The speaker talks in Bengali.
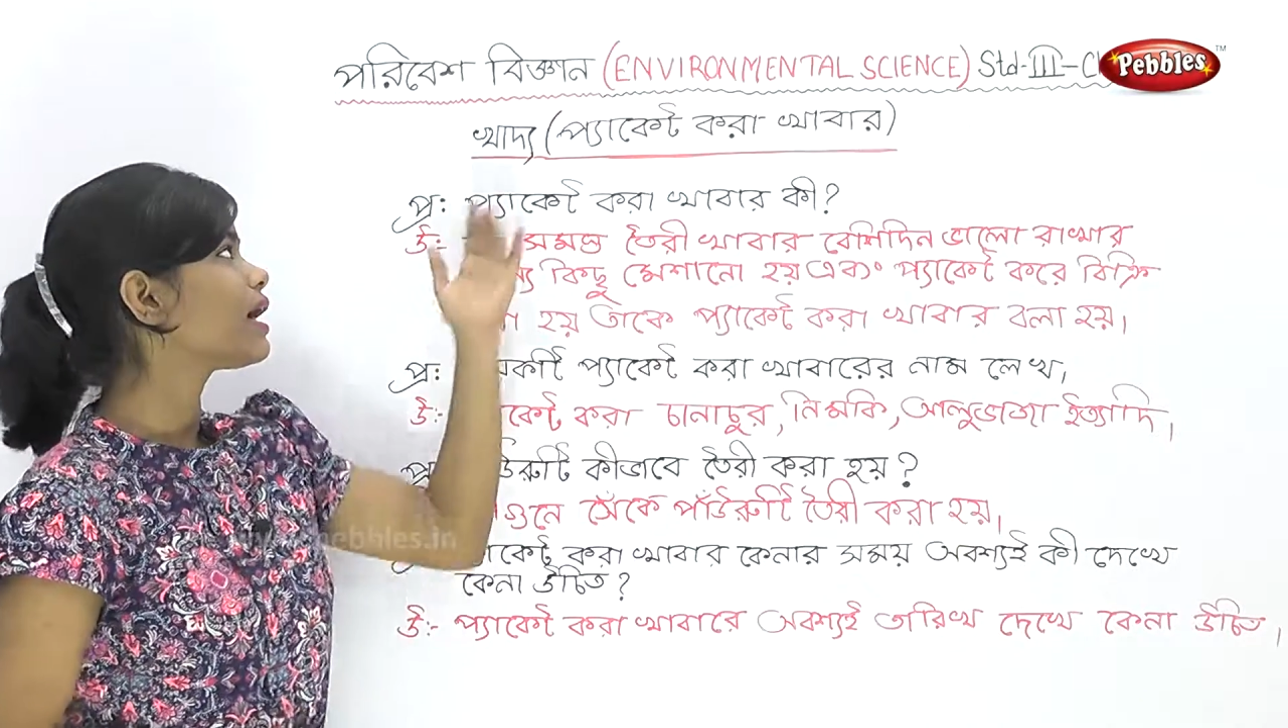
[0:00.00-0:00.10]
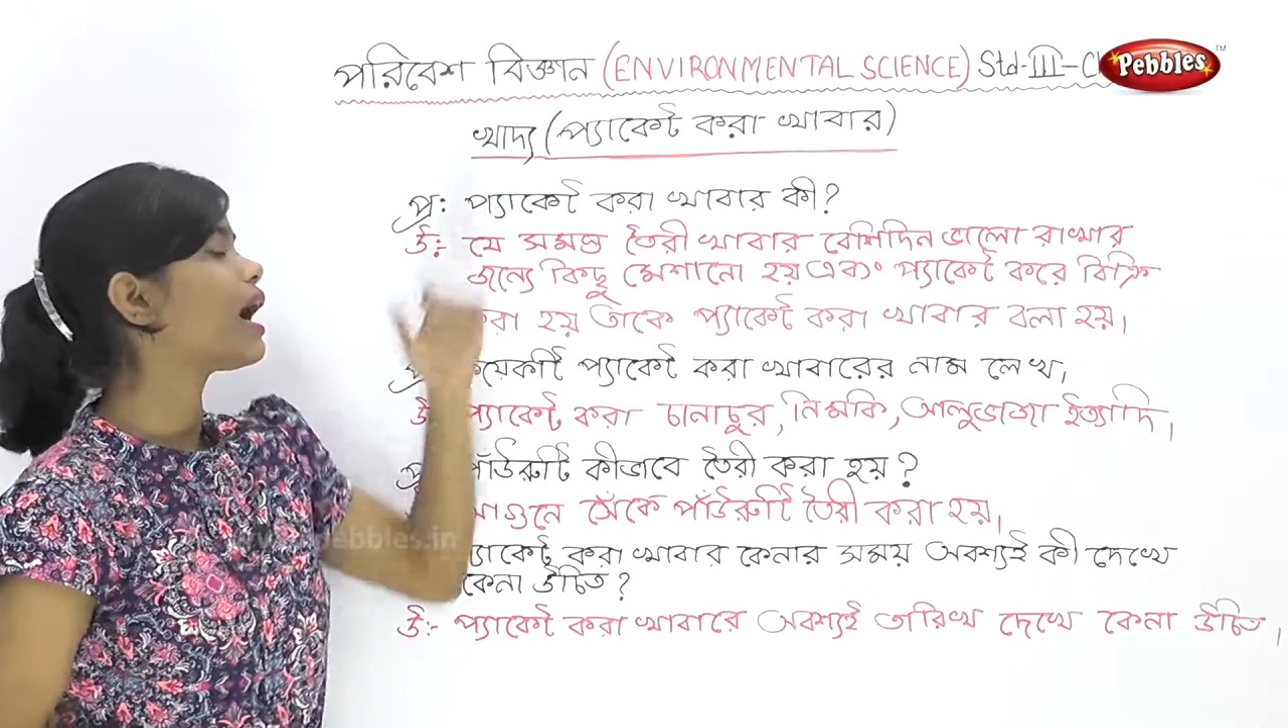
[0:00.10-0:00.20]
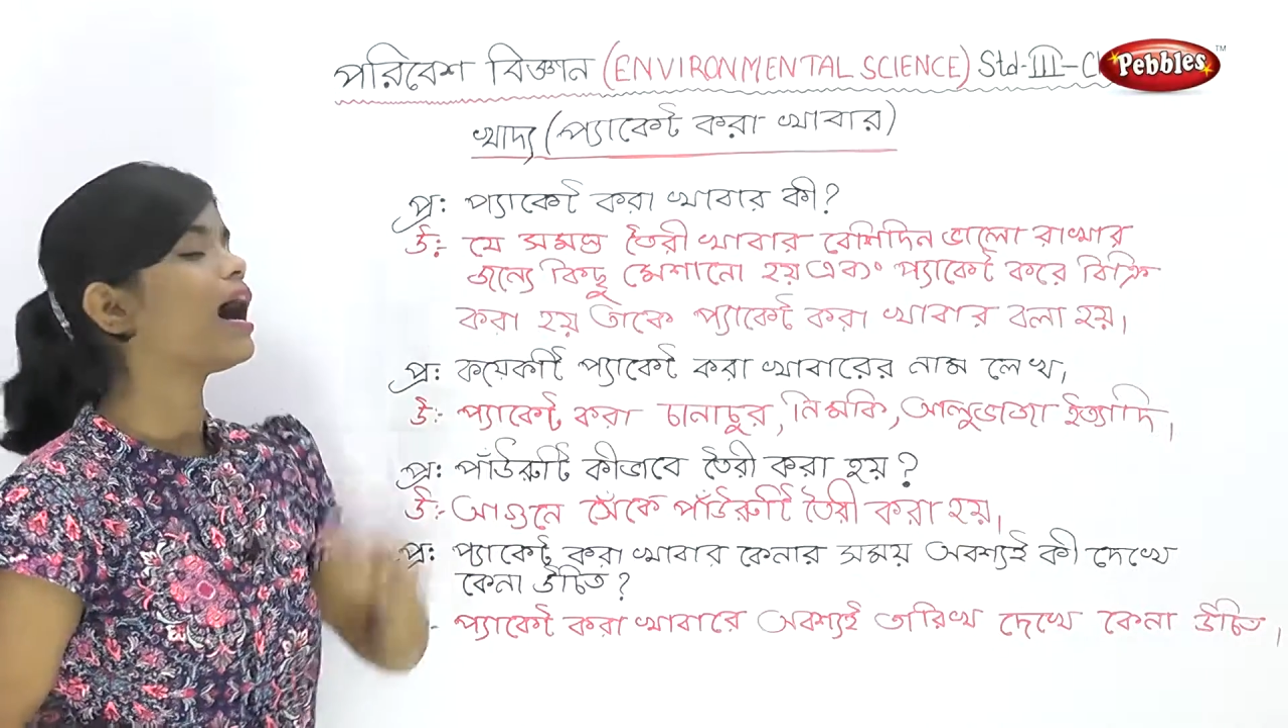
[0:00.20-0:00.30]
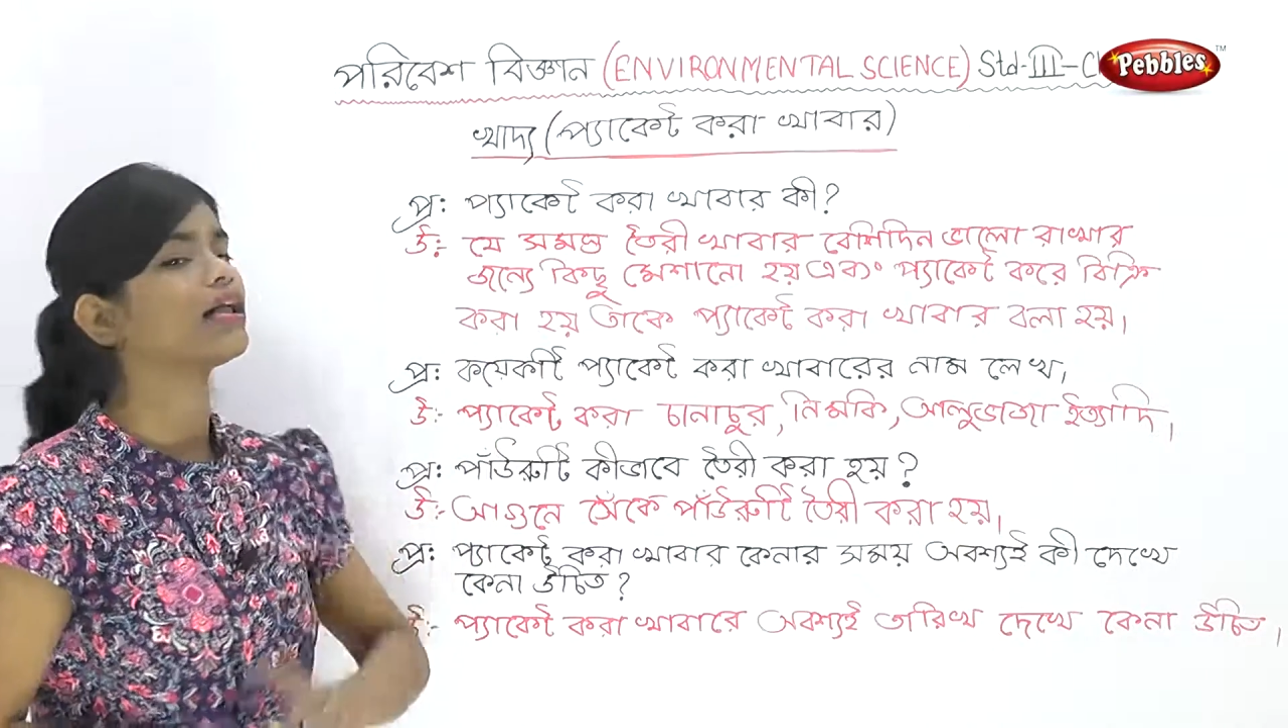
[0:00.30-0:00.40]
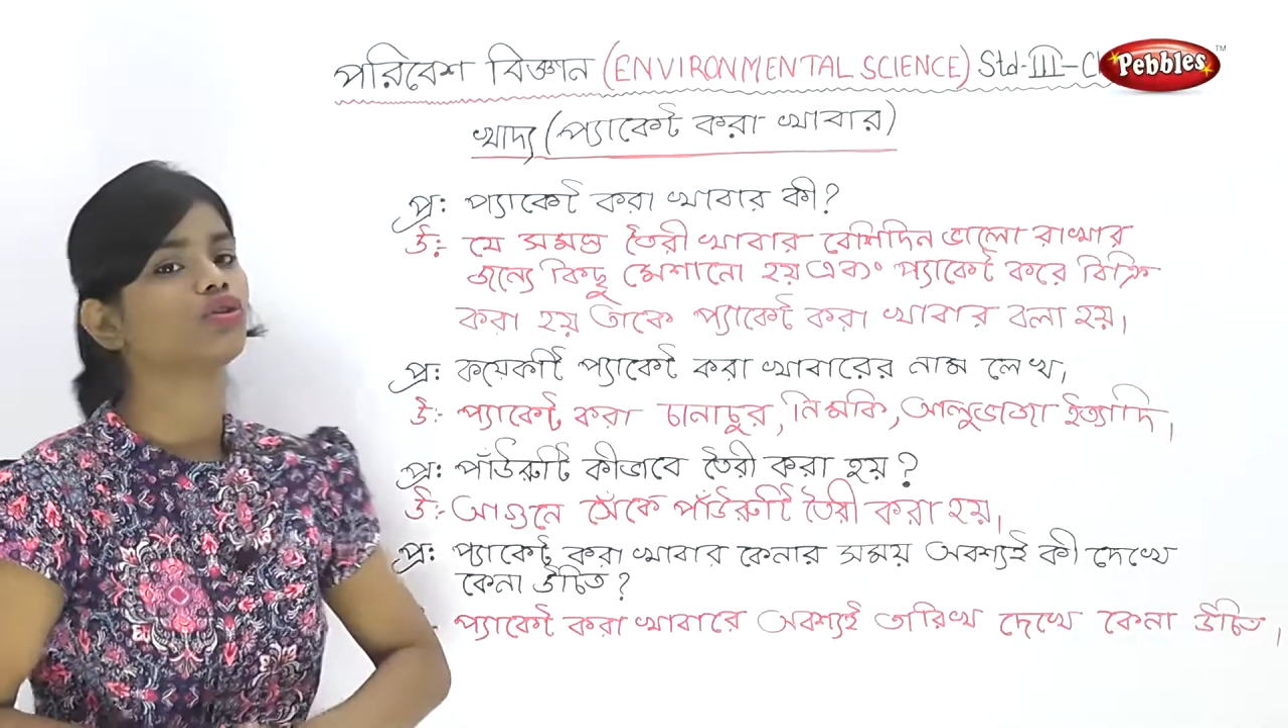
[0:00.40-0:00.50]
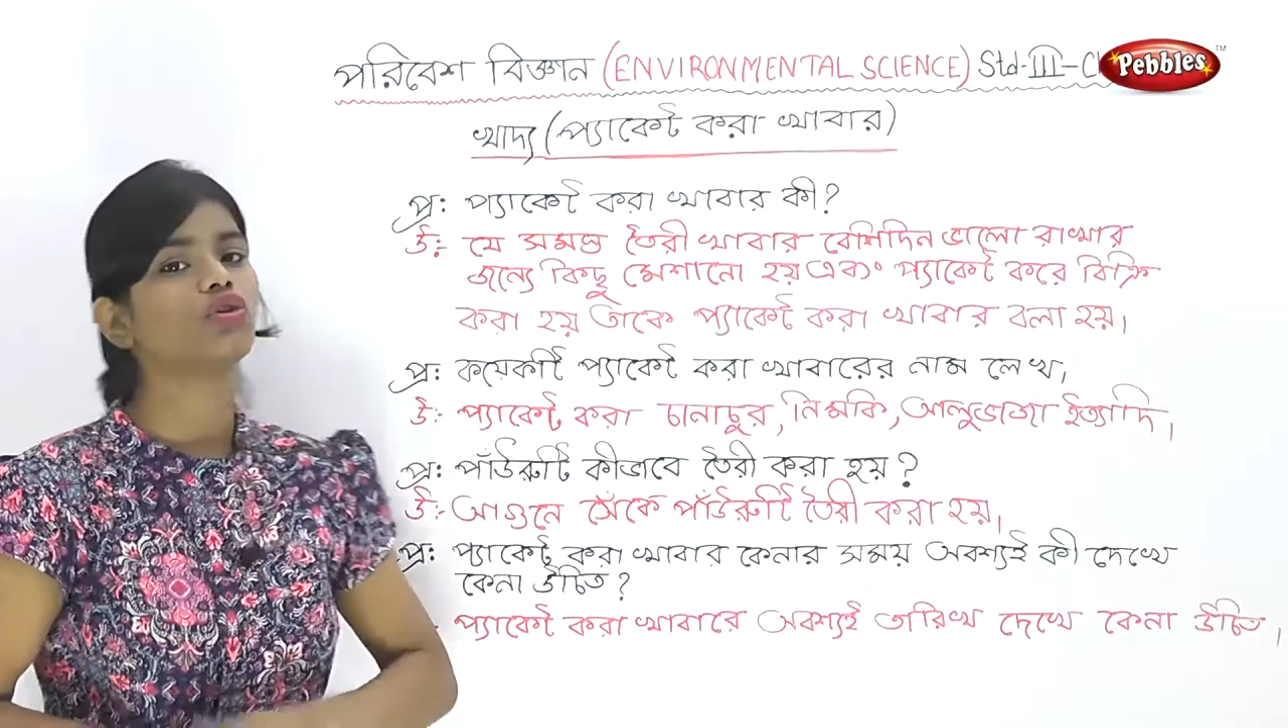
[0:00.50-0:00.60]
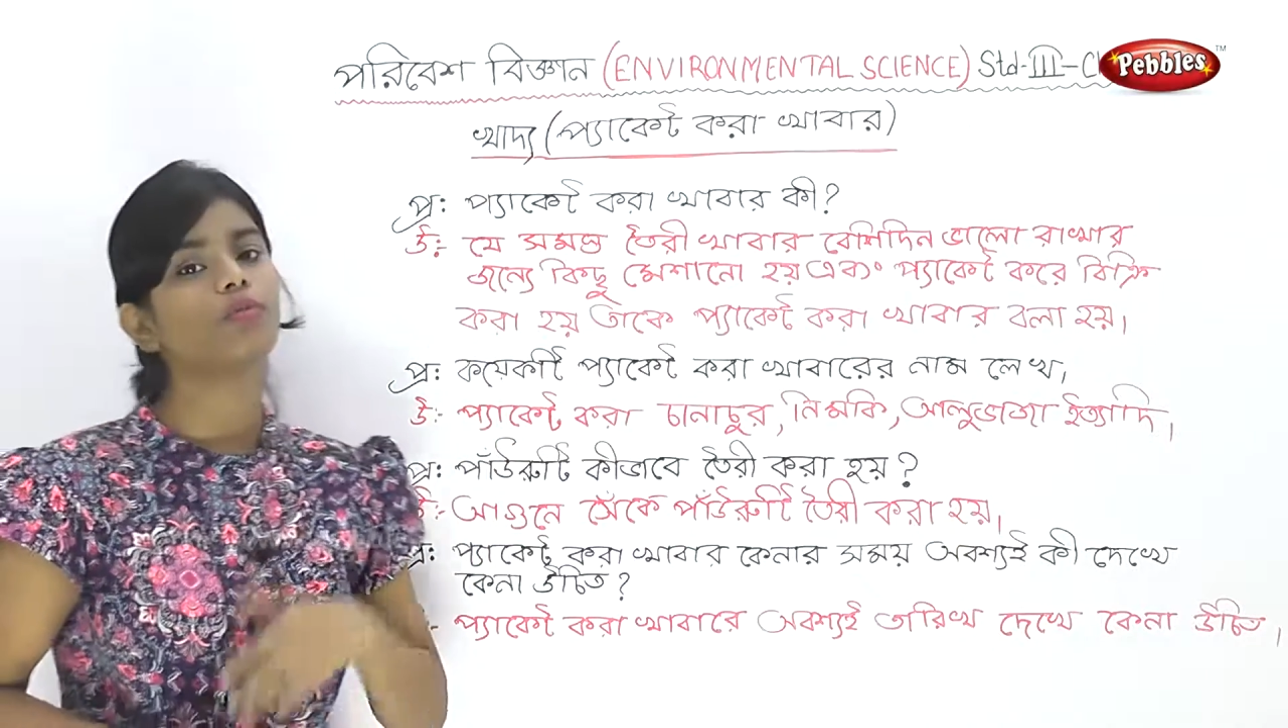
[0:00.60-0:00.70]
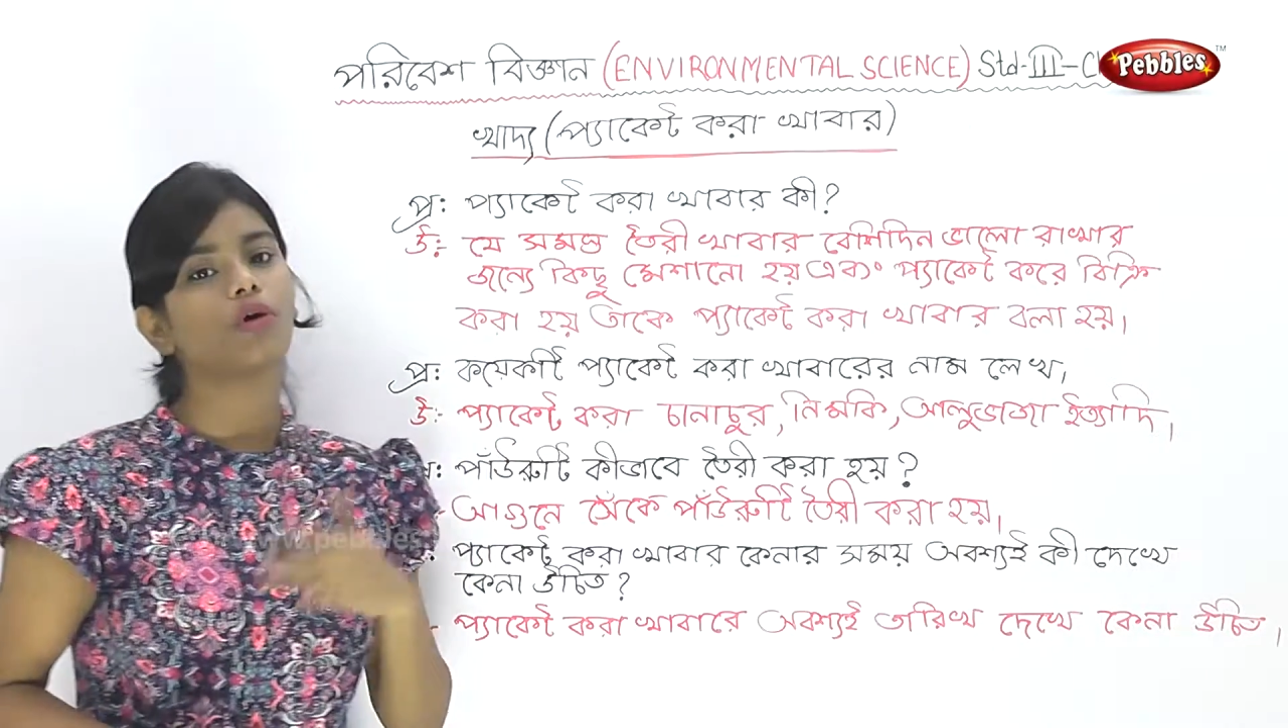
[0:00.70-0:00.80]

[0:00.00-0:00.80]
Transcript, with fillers: খাদ্যর